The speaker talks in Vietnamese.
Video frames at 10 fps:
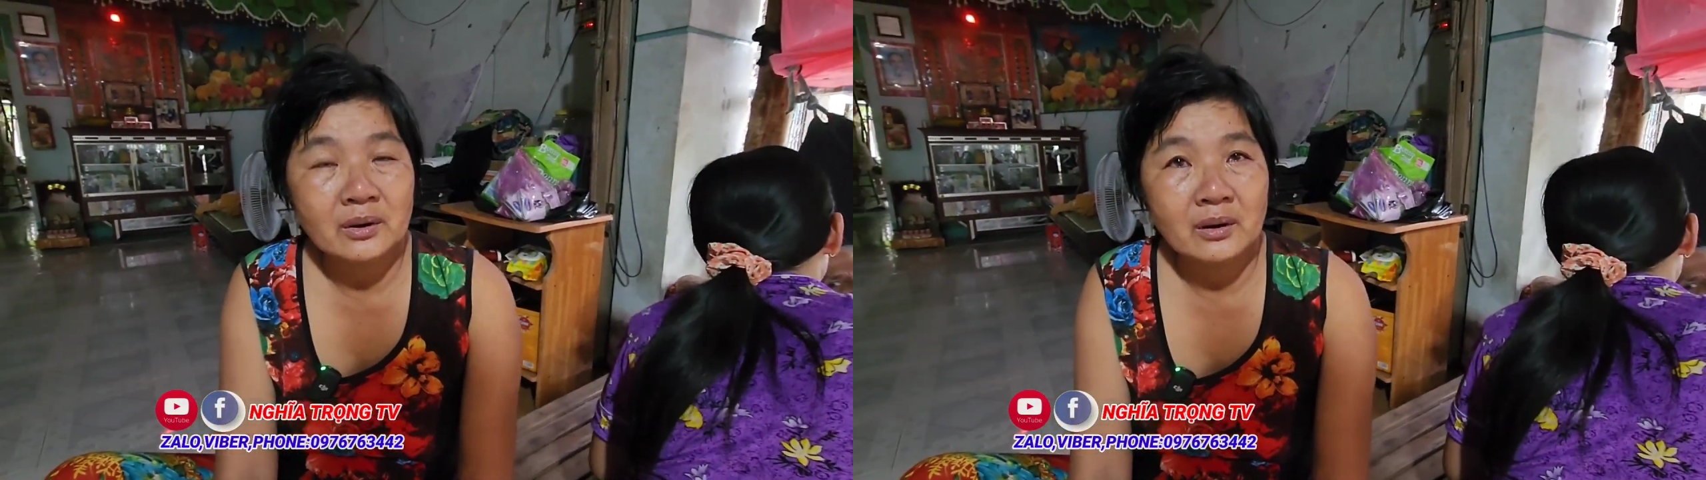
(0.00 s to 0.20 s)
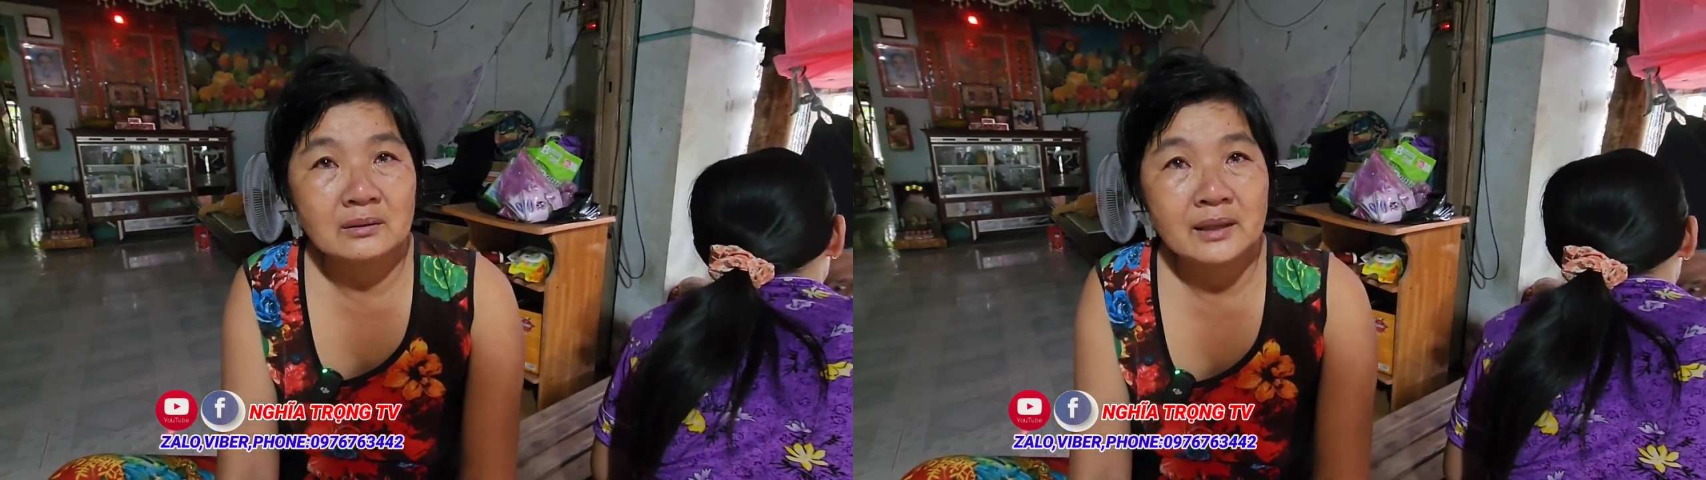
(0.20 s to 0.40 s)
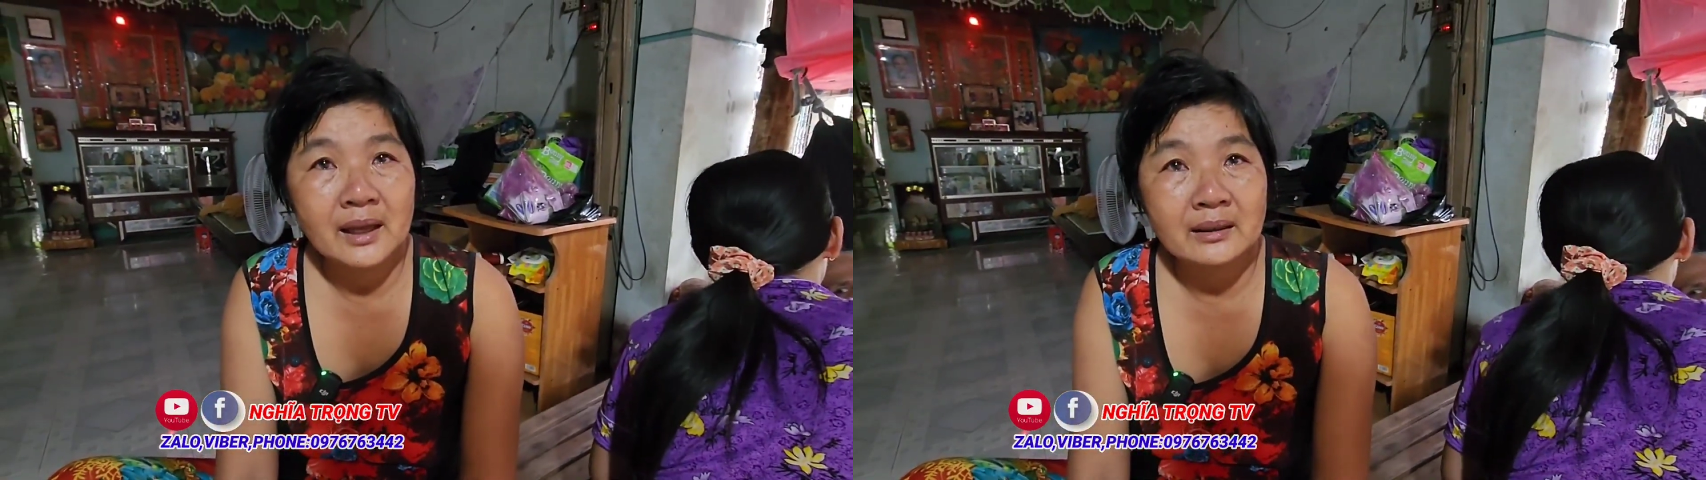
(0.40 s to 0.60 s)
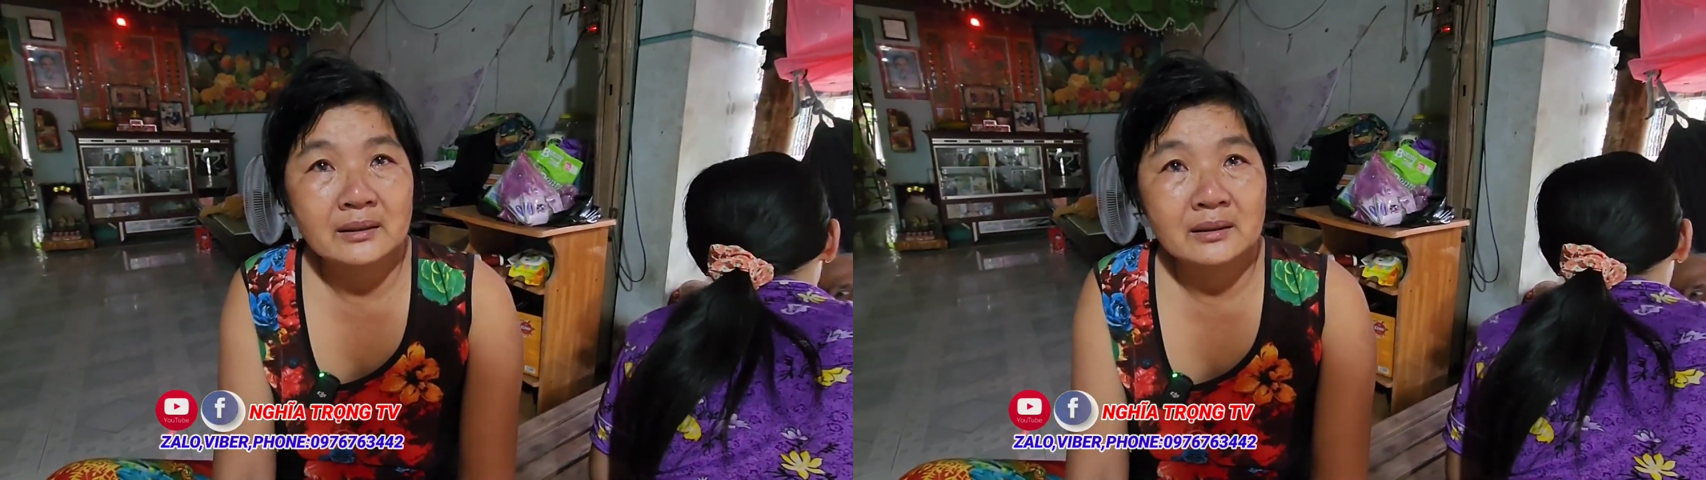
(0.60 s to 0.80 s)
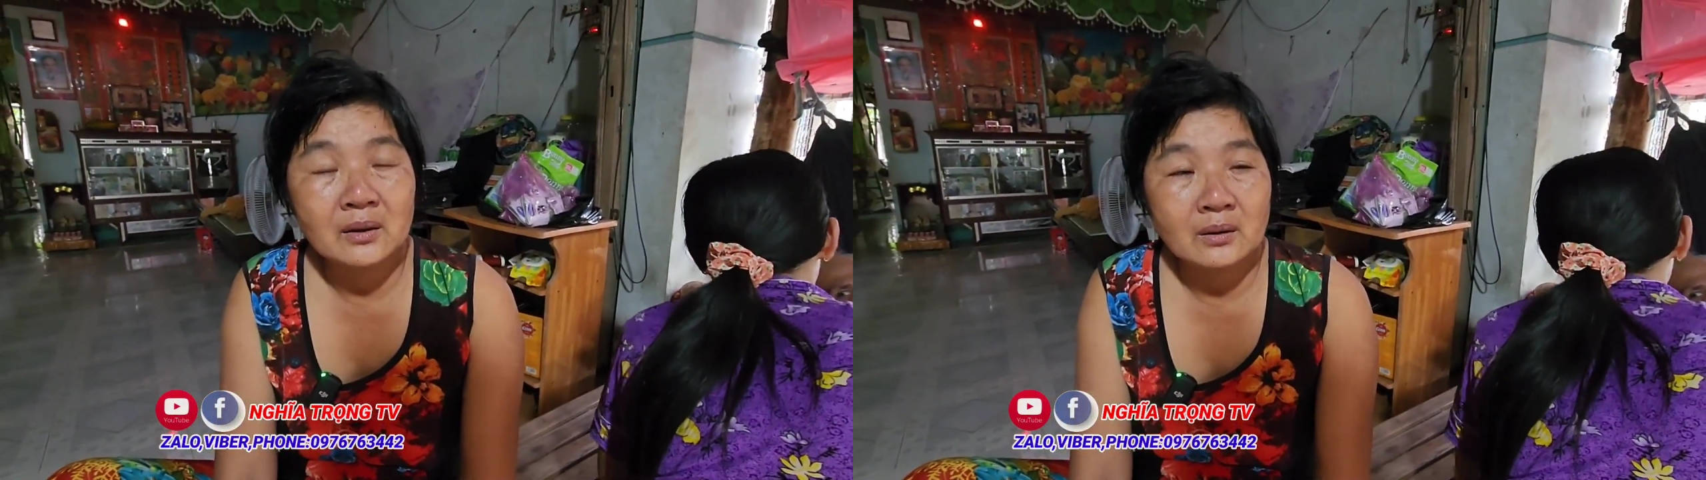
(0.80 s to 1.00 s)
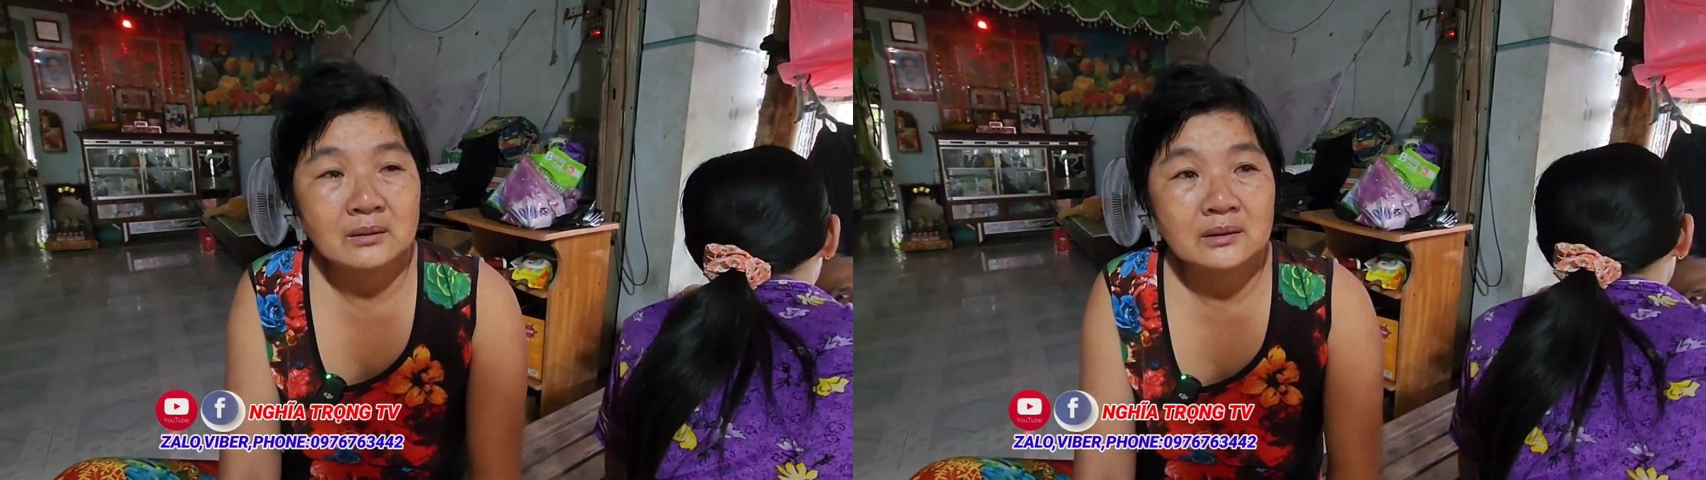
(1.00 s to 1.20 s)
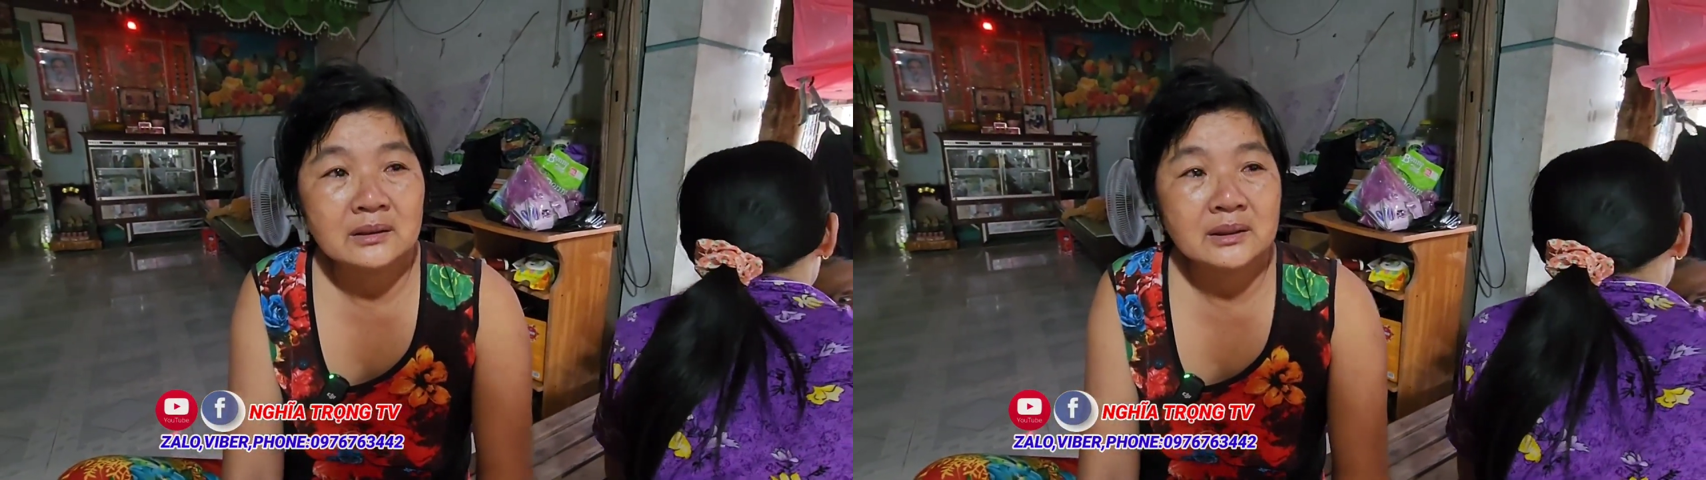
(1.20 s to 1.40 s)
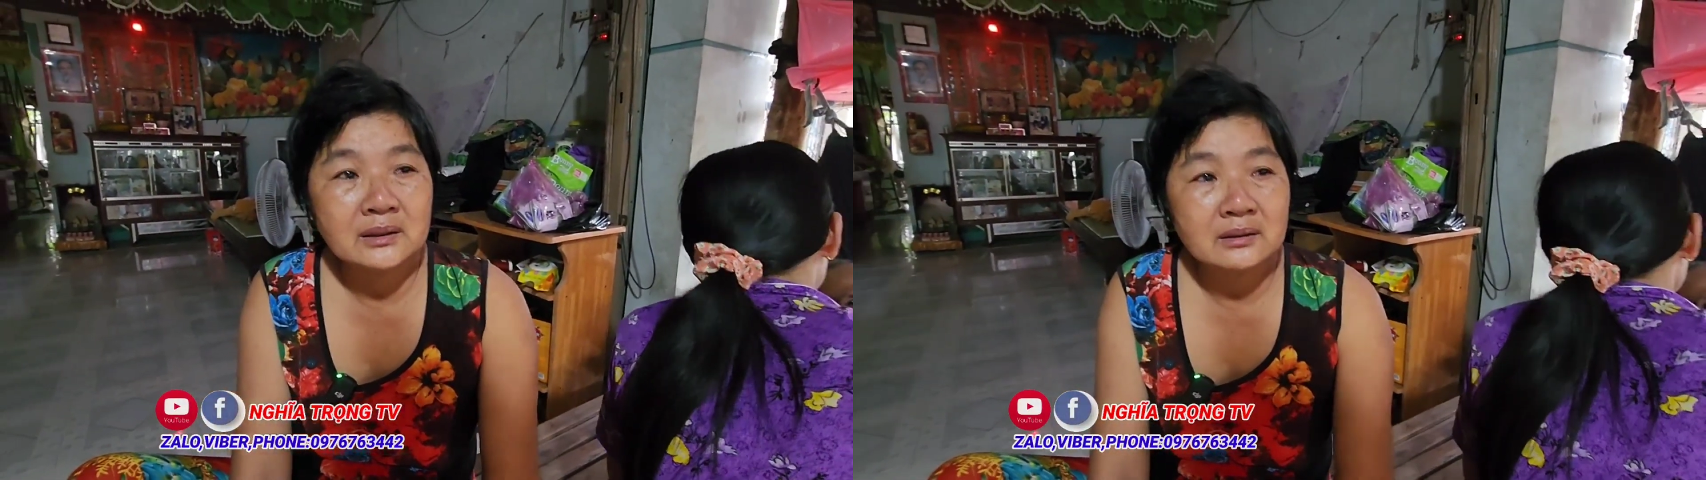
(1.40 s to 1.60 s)
giòn tay vậy còn
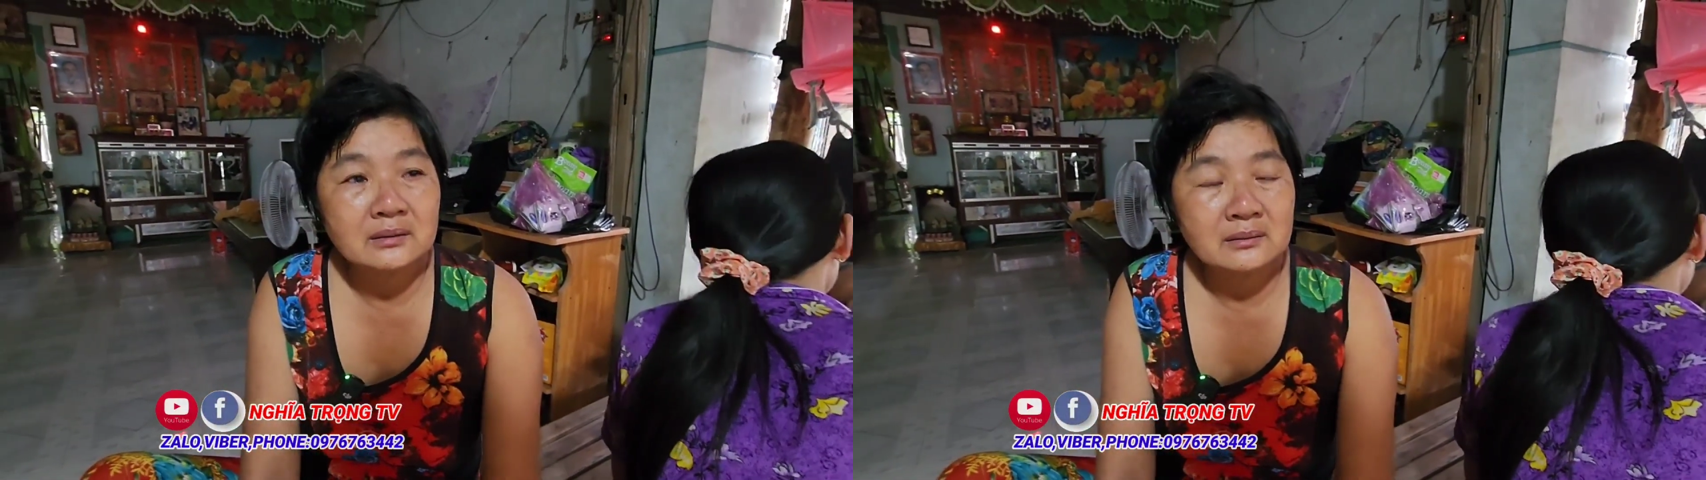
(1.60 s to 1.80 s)
đứa kia